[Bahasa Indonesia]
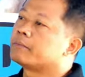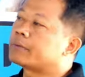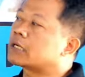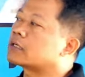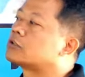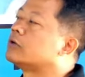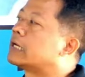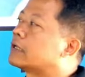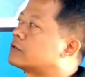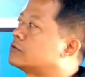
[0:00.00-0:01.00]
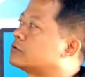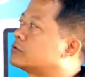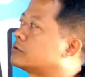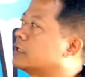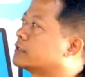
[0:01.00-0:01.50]
per
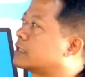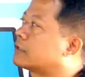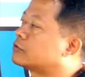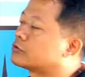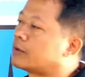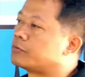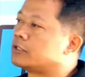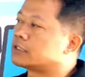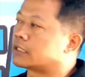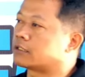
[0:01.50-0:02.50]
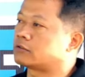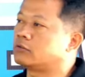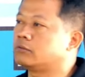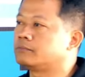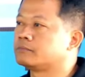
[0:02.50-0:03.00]
200 eh 120 liter
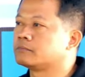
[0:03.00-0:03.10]
itu